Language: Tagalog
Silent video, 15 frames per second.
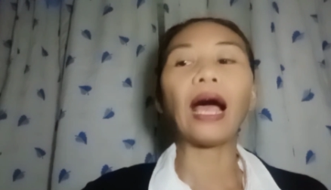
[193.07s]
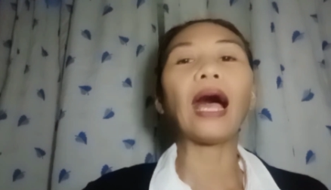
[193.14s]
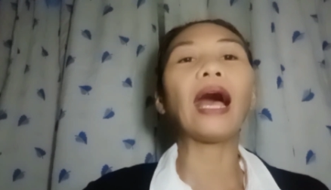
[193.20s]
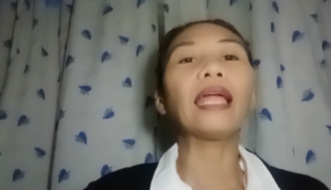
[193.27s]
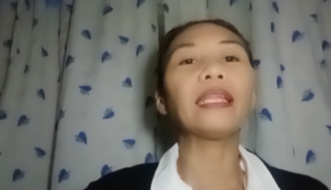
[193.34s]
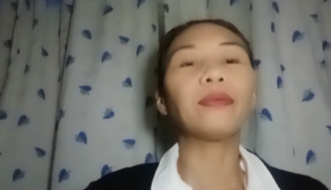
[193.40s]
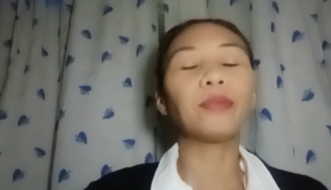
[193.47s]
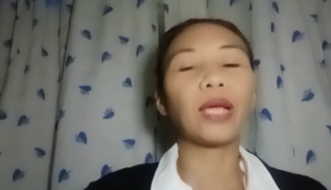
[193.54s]

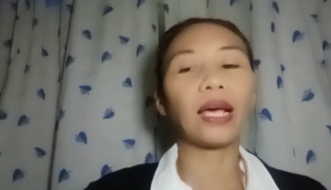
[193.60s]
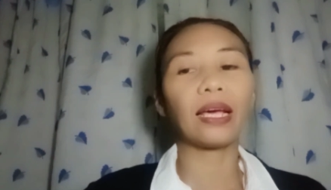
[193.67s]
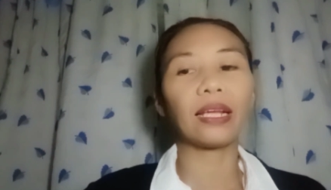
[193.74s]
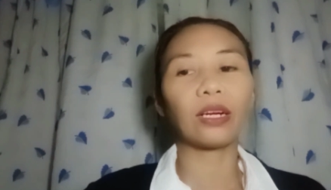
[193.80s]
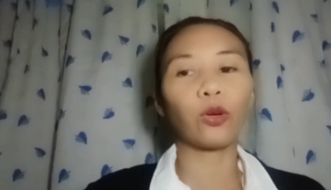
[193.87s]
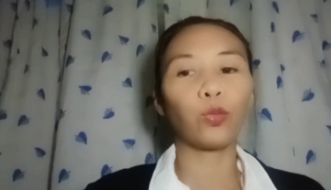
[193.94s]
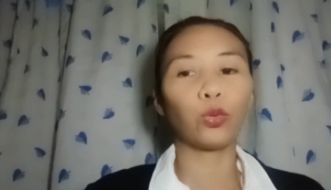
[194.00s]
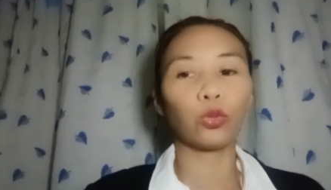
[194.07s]
Anim na
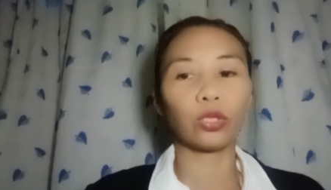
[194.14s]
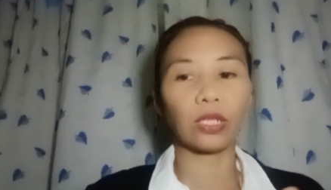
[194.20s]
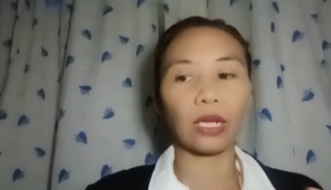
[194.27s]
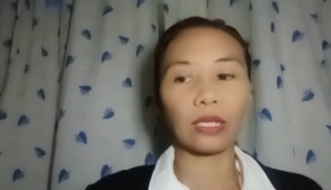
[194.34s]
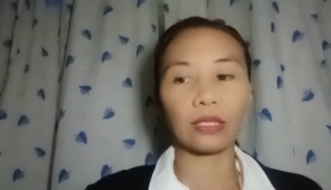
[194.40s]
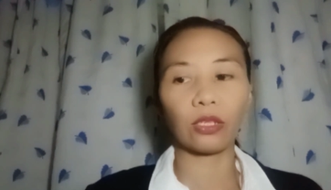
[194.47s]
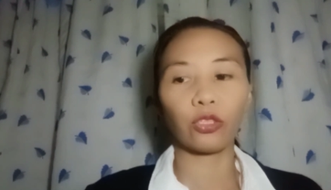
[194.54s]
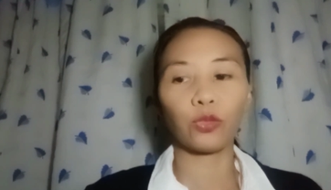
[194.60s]
araw po
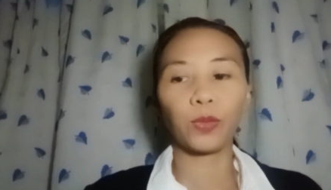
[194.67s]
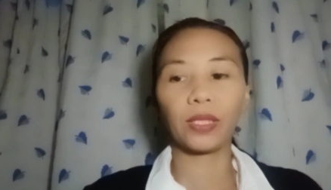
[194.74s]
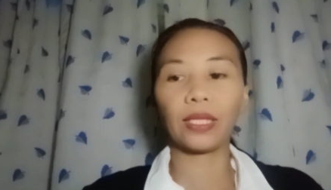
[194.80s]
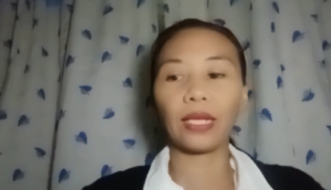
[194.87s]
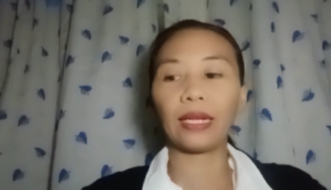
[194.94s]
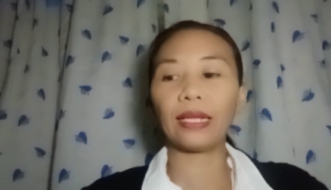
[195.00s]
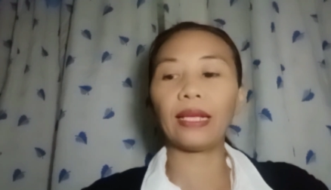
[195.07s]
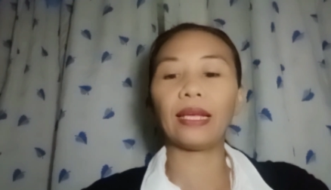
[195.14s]
siya sa
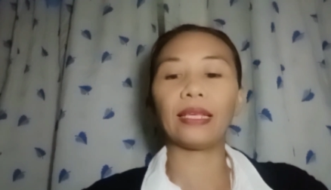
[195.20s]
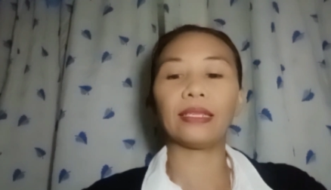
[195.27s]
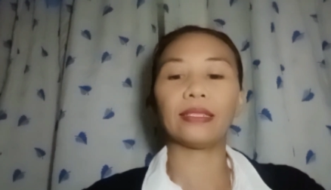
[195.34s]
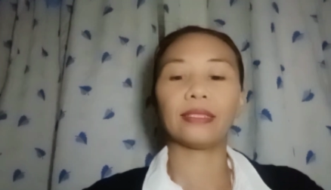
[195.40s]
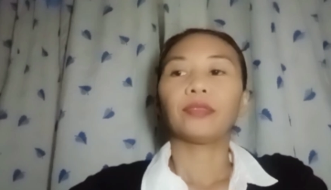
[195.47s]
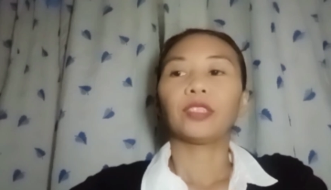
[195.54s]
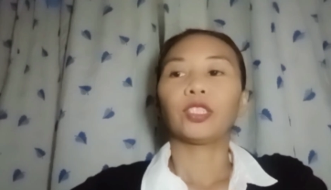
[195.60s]
hospital guys.